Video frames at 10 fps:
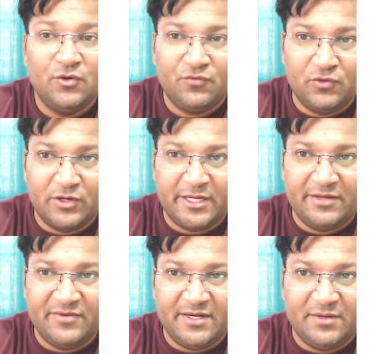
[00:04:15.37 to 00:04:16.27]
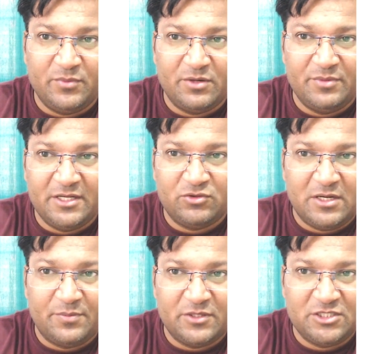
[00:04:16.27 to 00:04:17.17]
फोर है इवेन नंबर में है तो
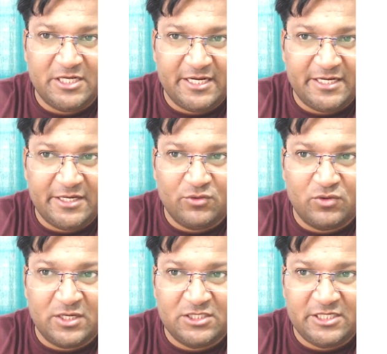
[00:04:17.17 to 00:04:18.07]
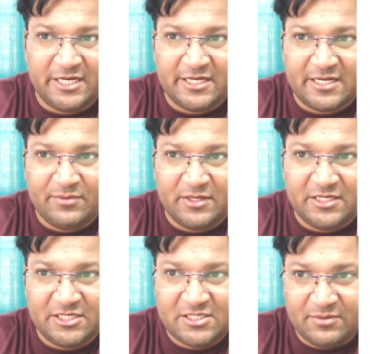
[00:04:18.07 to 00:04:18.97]
यहाँ पर जी आई नहीं होगा जी आई केवल
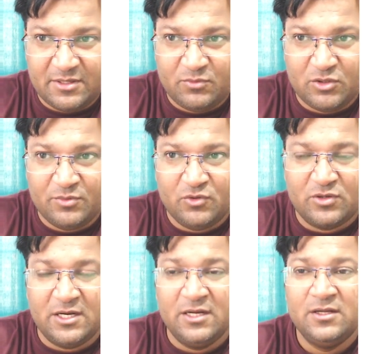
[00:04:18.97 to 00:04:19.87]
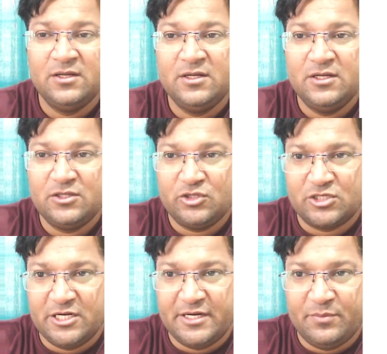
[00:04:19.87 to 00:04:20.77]
इस डबल बोन में होगा तो
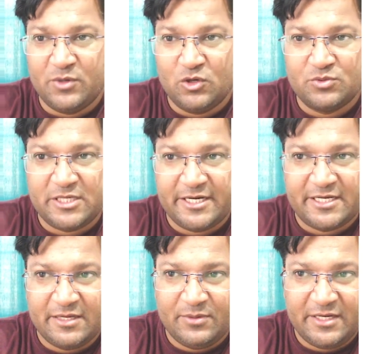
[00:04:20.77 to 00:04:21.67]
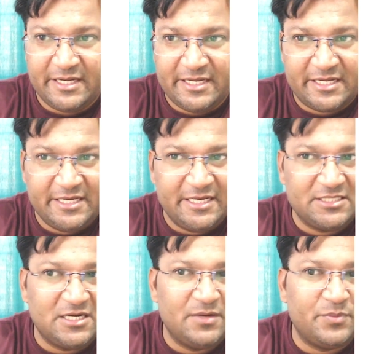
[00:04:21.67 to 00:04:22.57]
इसलिए नंबर ऑफ साइड केवल एक ही है
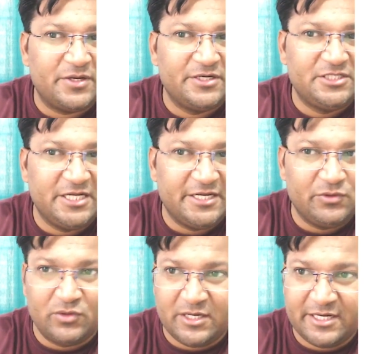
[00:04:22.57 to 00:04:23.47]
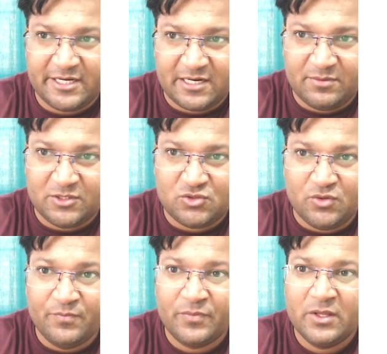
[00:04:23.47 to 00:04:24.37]
जहाँ पर जी आई हो रहा है ठीक है ना बच्चों